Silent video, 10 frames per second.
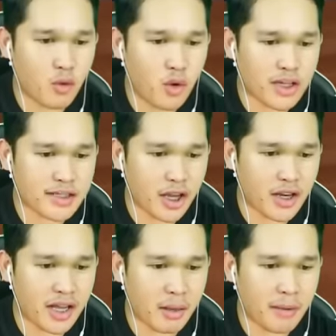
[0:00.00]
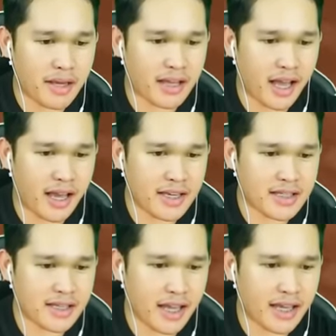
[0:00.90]
Hugas tayo ng kamay,
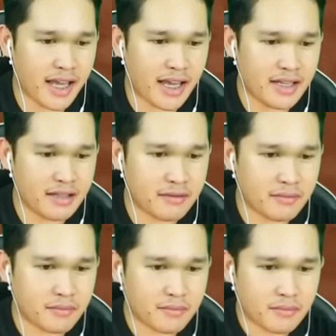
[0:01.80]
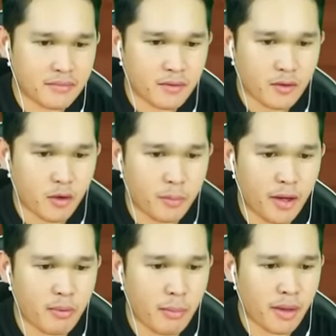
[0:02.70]
guys. Ayan. O,
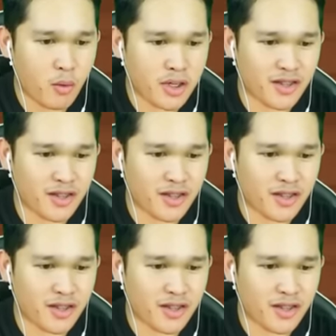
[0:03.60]
paano ba mag-wash?